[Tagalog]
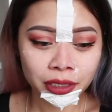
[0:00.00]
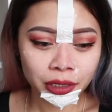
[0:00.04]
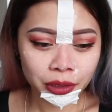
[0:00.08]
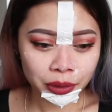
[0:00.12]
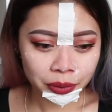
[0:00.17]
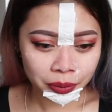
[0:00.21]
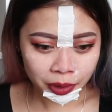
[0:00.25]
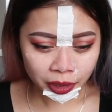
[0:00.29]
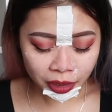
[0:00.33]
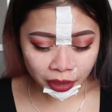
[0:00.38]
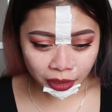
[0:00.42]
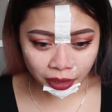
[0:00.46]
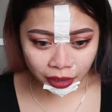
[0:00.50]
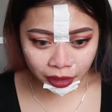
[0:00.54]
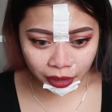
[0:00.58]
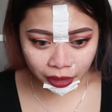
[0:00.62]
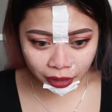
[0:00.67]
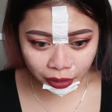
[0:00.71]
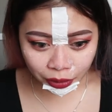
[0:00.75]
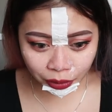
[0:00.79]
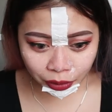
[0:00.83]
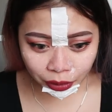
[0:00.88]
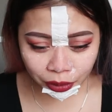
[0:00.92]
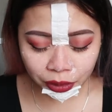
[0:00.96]
Umiyak
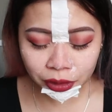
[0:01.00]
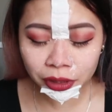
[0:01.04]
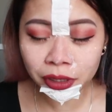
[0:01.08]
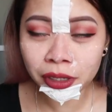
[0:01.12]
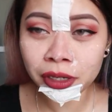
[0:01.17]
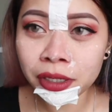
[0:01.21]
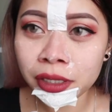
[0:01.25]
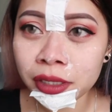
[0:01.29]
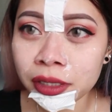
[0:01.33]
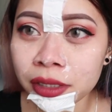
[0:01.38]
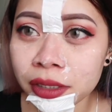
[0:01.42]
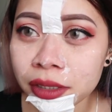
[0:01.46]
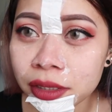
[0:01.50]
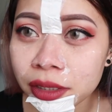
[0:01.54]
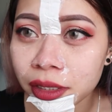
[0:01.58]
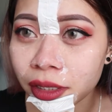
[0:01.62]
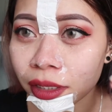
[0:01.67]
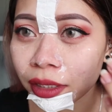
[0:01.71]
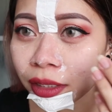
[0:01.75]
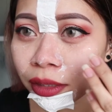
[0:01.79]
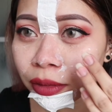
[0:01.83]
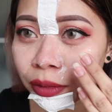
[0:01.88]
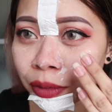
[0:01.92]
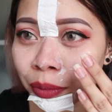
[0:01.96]
ako.
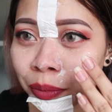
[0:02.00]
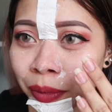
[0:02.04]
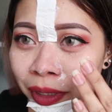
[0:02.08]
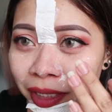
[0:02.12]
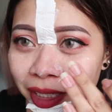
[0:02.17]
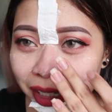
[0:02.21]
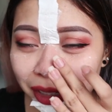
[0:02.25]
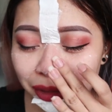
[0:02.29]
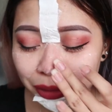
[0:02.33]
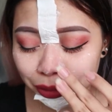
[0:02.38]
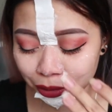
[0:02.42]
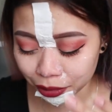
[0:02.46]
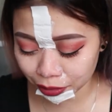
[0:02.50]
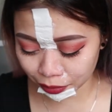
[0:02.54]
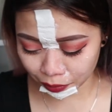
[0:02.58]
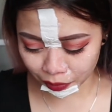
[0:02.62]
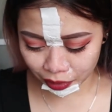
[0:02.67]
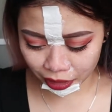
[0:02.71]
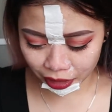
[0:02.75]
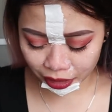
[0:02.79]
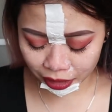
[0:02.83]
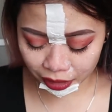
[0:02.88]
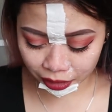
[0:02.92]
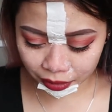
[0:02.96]
Tingnan yung mata ko,
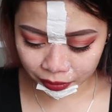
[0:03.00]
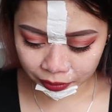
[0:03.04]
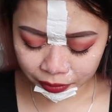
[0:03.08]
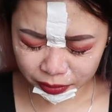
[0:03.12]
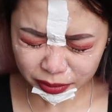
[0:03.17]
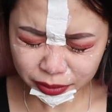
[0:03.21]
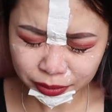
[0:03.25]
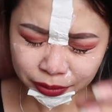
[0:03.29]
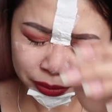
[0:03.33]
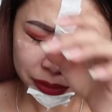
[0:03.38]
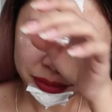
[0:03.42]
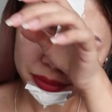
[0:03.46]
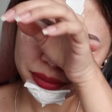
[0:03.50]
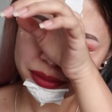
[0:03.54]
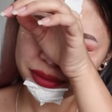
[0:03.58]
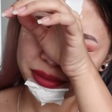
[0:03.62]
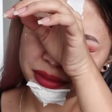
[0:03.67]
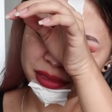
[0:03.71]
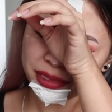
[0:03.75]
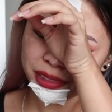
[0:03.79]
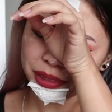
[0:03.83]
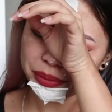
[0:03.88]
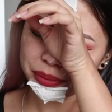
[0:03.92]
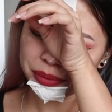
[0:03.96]
umiyak.
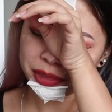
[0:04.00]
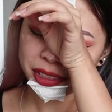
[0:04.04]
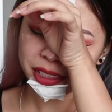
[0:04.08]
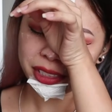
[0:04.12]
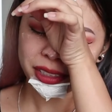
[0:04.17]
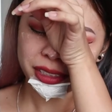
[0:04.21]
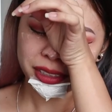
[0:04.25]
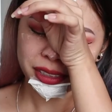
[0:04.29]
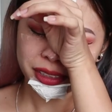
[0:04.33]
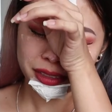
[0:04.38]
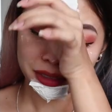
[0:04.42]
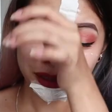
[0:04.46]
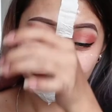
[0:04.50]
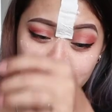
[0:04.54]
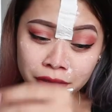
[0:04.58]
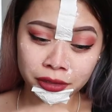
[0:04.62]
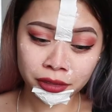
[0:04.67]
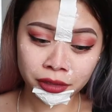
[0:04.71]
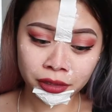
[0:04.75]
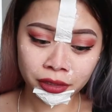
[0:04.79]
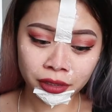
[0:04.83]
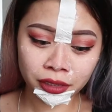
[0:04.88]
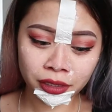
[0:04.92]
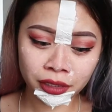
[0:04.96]
Oh my god, ang
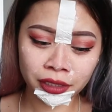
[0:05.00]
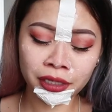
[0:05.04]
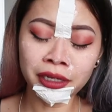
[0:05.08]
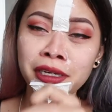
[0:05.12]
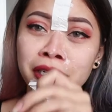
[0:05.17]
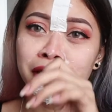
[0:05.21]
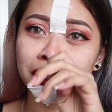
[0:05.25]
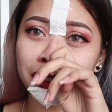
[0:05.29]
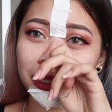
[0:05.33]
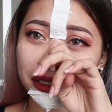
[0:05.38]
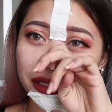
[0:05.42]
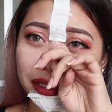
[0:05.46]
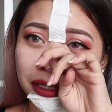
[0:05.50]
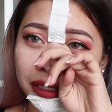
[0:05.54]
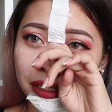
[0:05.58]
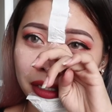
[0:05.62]
sakit.